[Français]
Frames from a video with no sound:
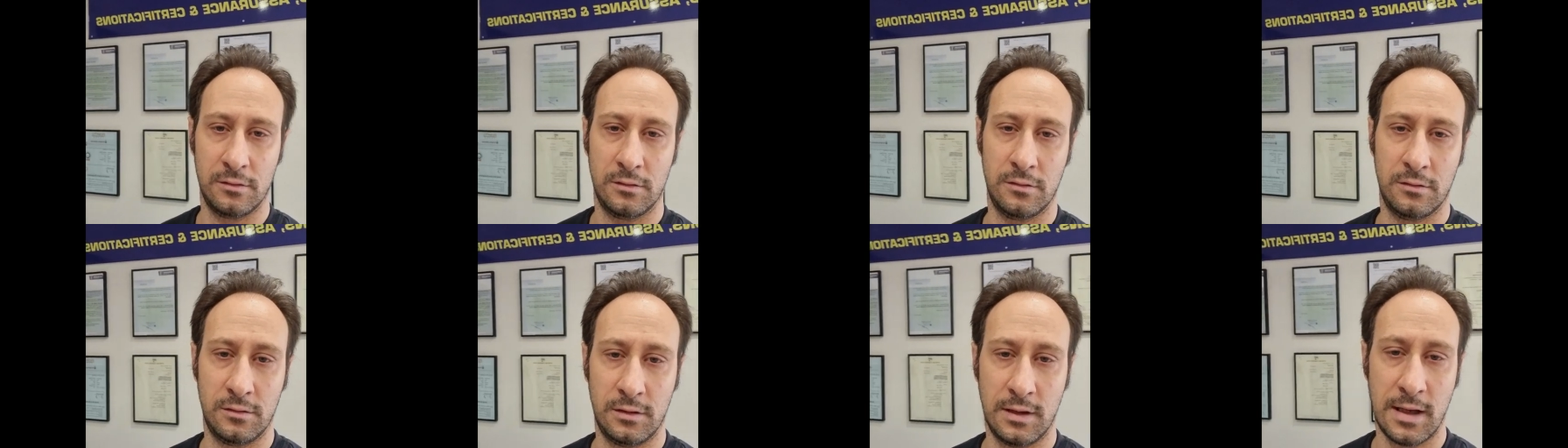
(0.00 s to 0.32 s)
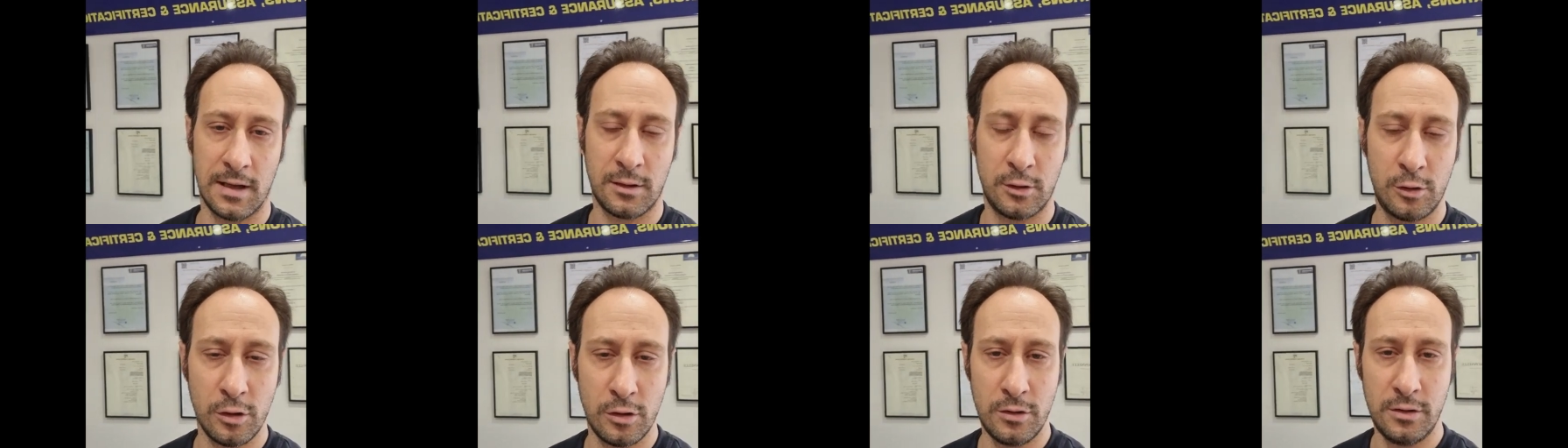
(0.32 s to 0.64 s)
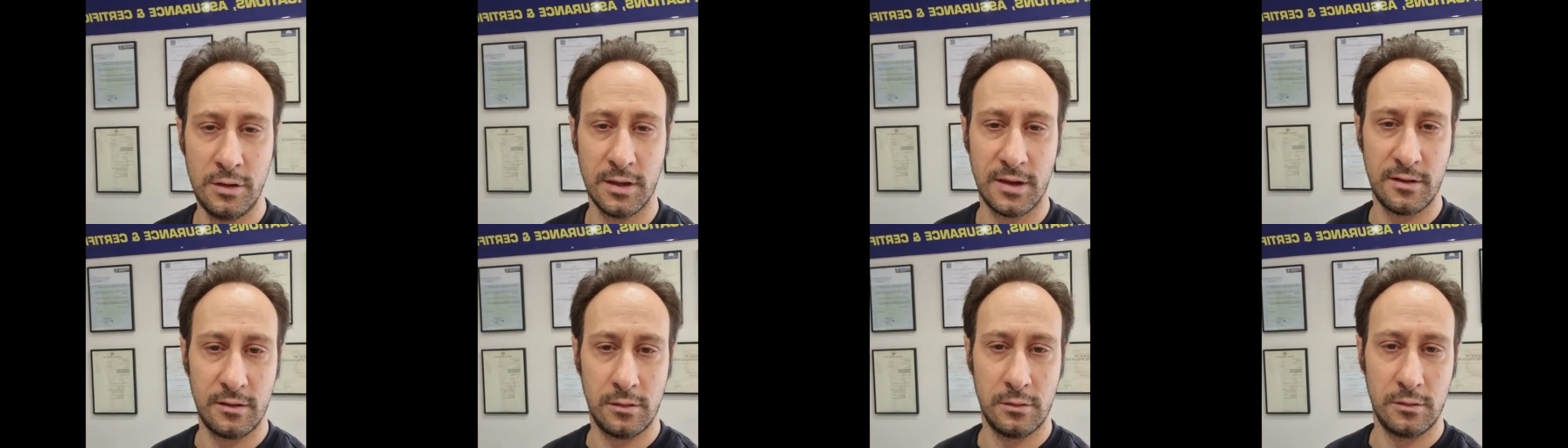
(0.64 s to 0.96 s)
euh,
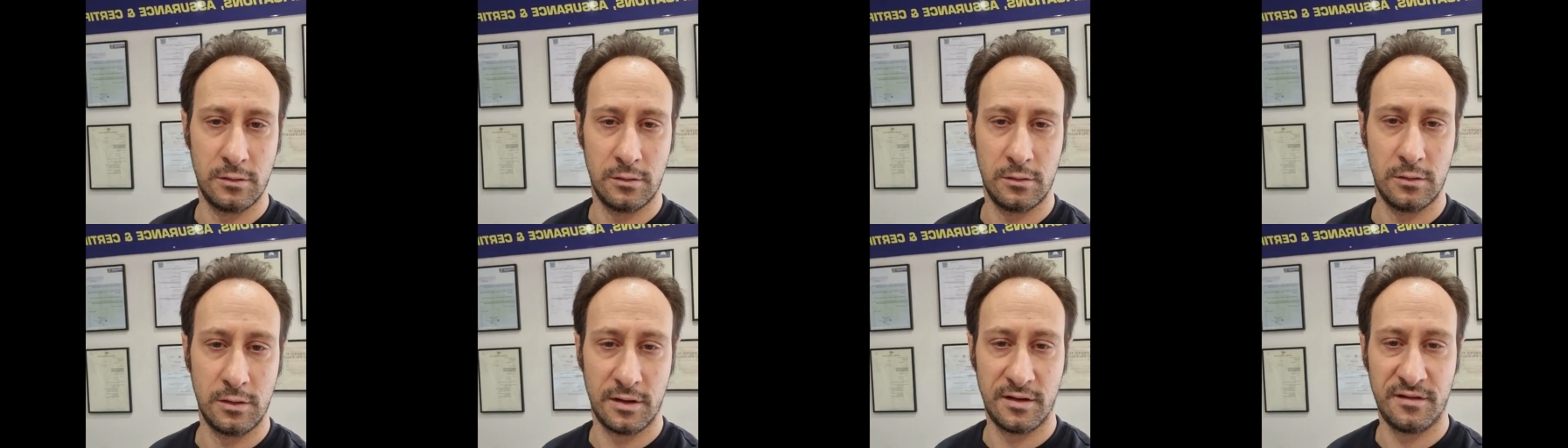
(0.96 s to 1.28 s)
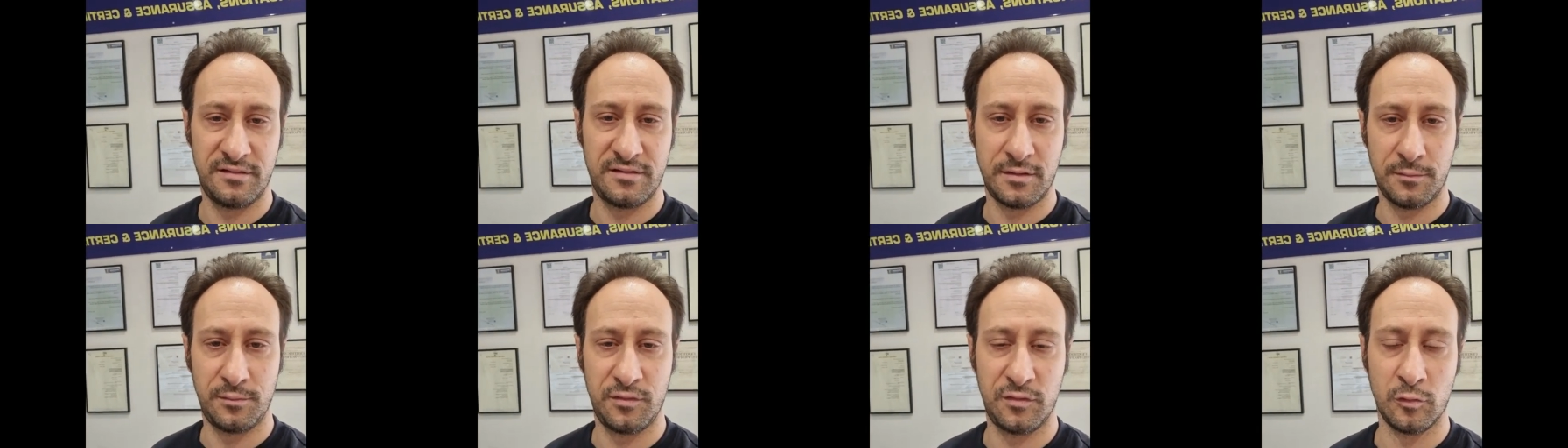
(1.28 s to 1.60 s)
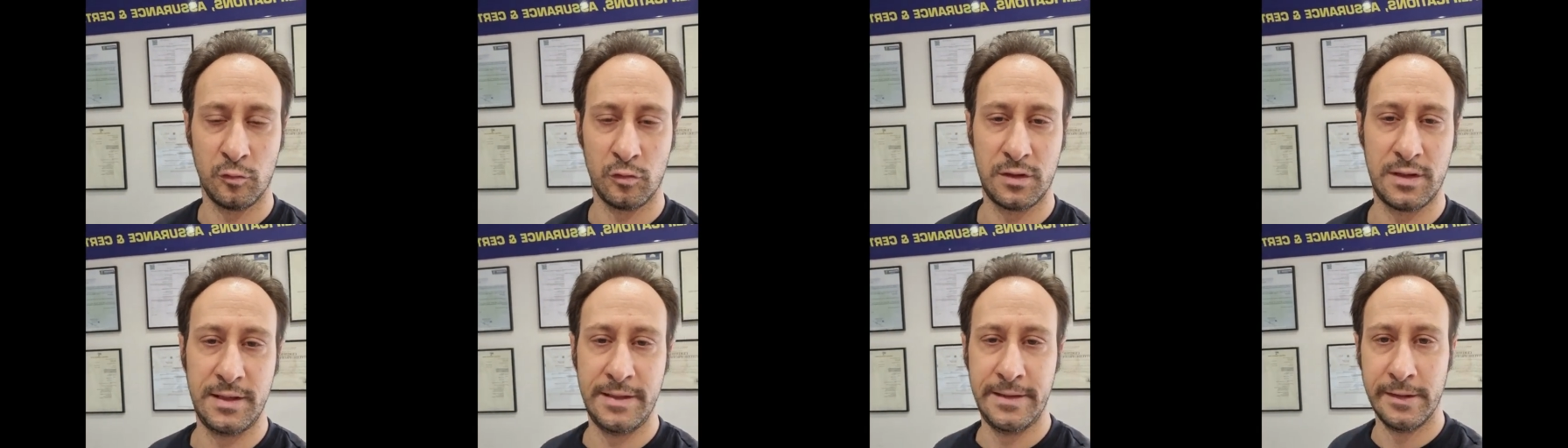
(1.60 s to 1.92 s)
l'accueil,
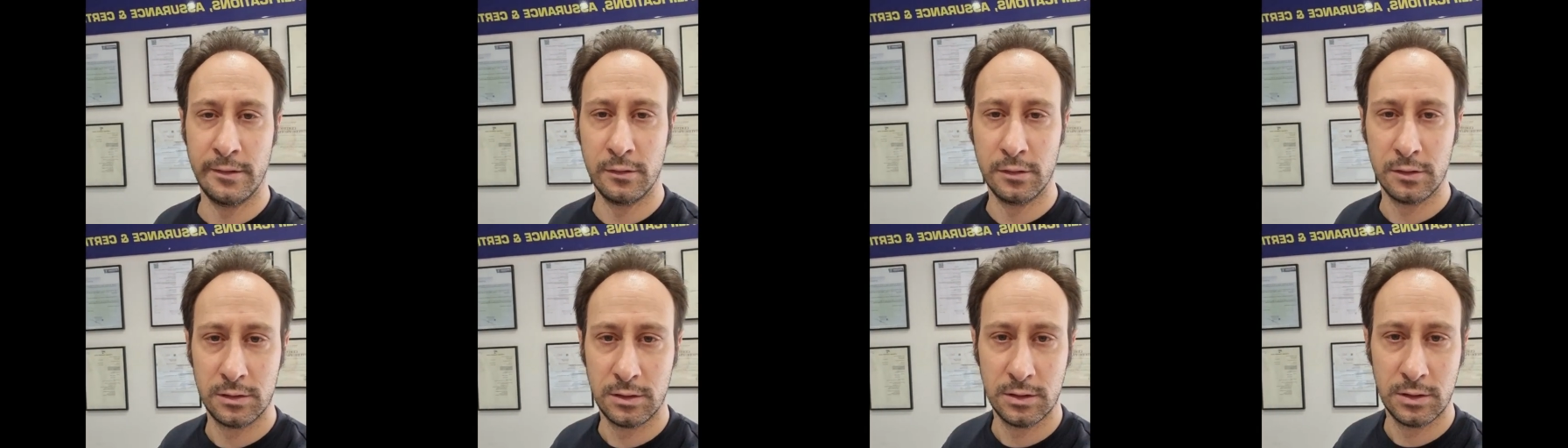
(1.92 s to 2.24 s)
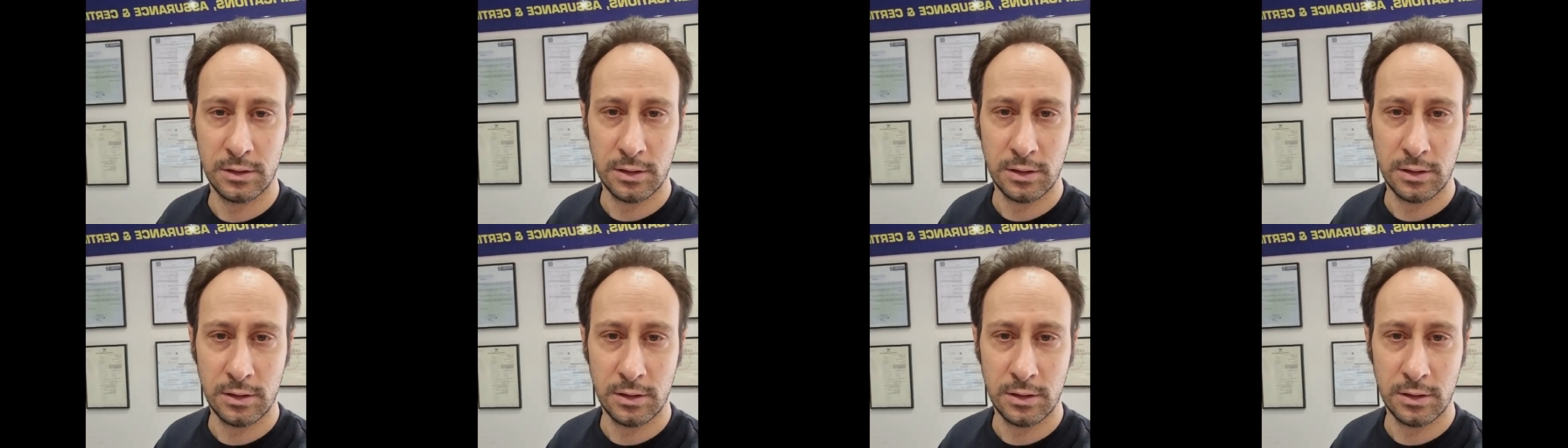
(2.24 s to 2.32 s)
réception client.